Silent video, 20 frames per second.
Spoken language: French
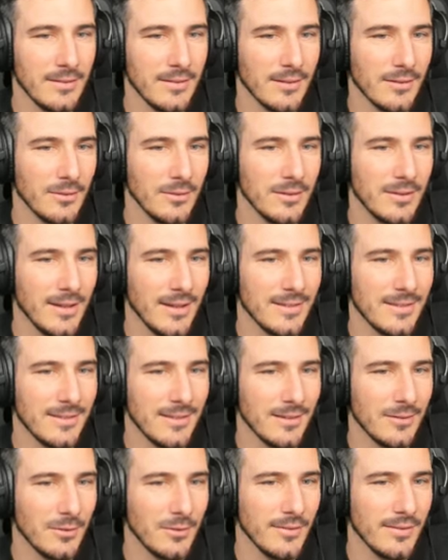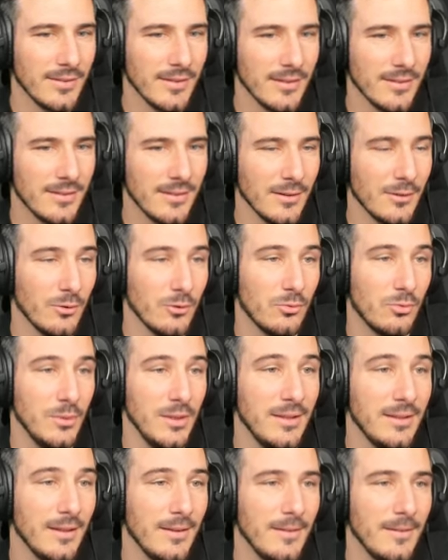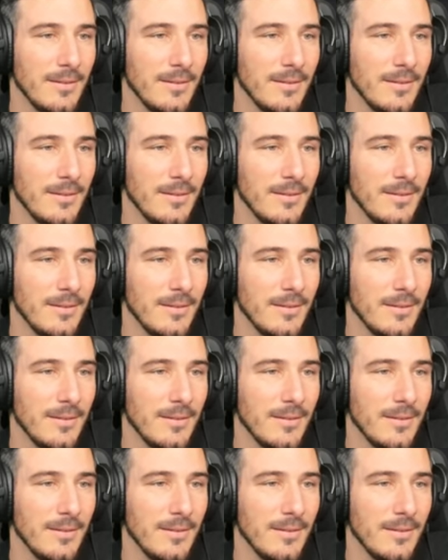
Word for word: 54, 55, 58.